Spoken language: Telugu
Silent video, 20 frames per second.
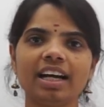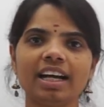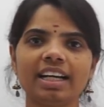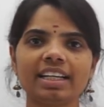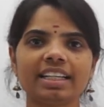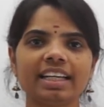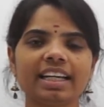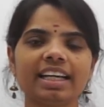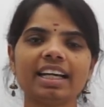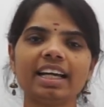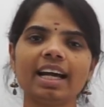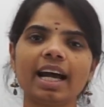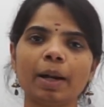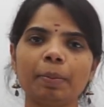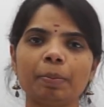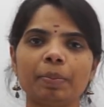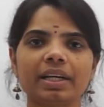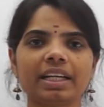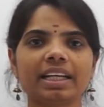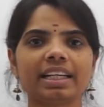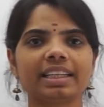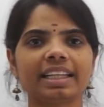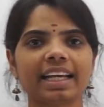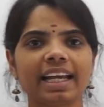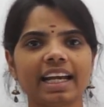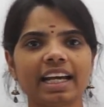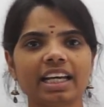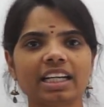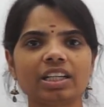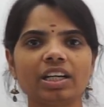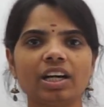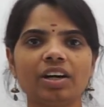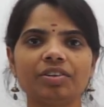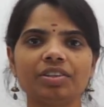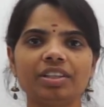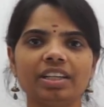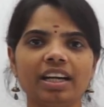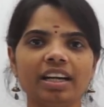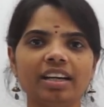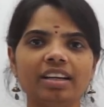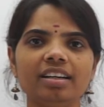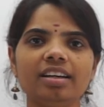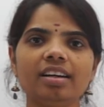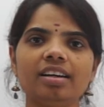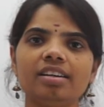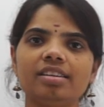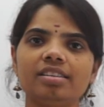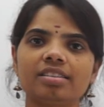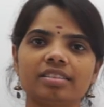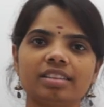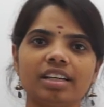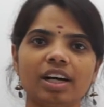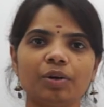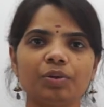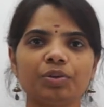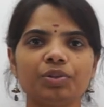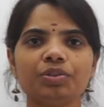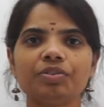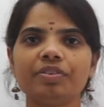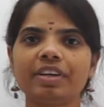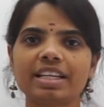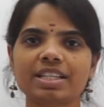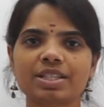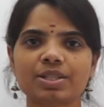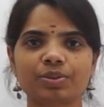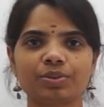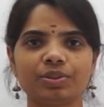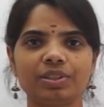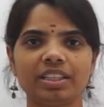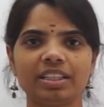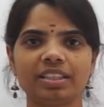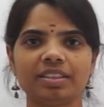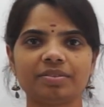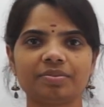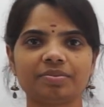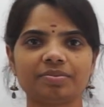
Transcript: అంటే అప్పటికే తయారుగా ఉన్న గౌను వేసుకుంది